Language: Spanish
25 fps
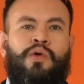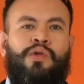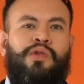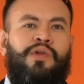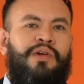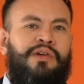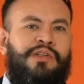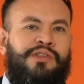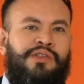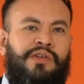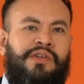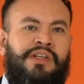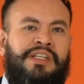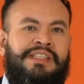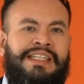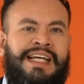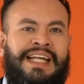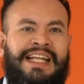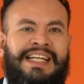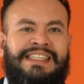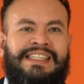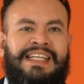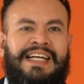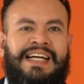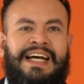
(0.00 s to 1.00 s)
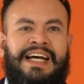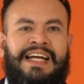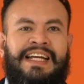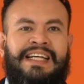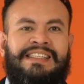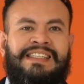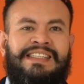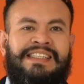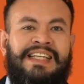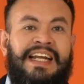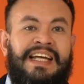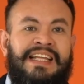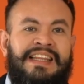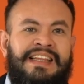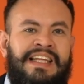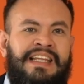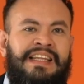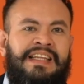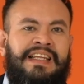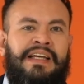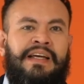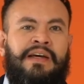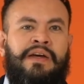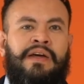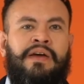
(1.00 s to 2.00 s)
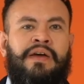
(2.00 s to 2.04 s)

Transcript: Otro de los dotes a destacar es Seratnitic,